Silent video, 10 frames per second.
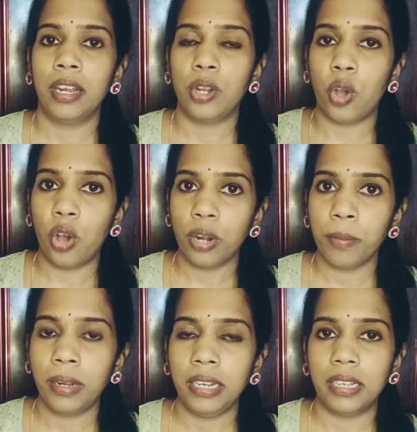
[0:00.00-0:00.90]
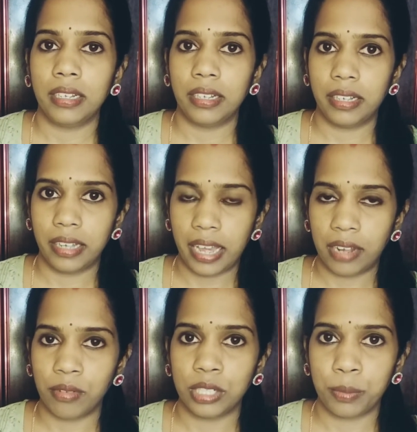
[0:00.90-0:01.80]
நார்மல்
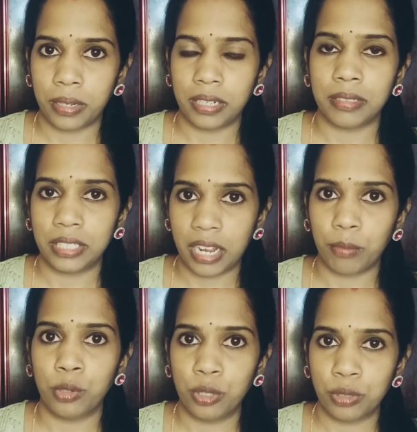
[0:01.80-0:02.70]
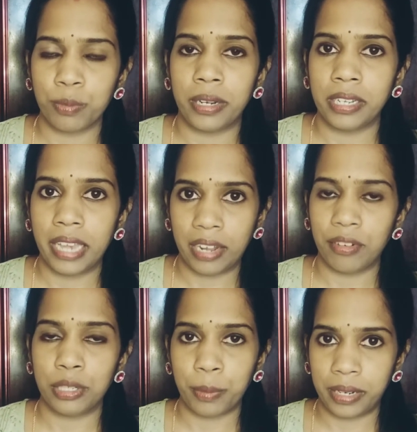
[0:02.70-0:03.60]
ஹேர் வாஷ் பண்ணுற ஷாம்பு யூஸ் பண்ணி ஹேர்
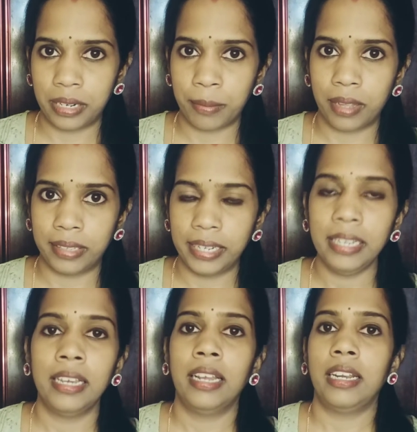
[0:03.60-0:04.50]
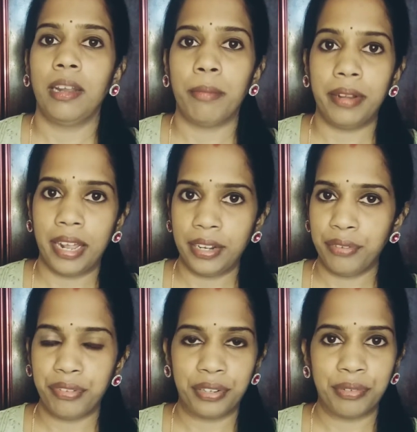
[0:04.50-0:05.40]
வாஷ் பண்ணுற மாதிரி நம்ம
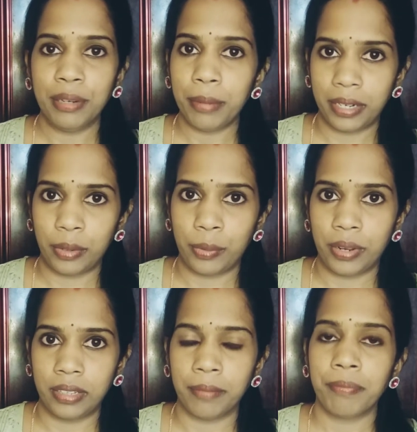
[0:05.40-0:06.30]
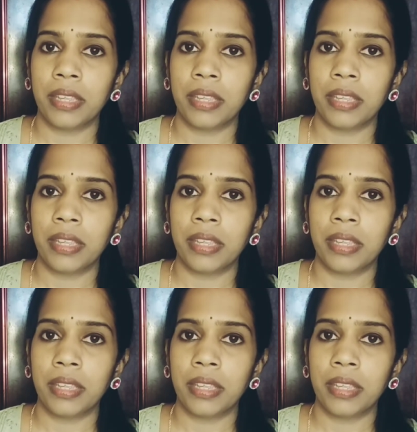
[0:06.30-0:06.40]
டேண்ட்ரஃப் இருக்கவங்க பண்ணக்கூடாது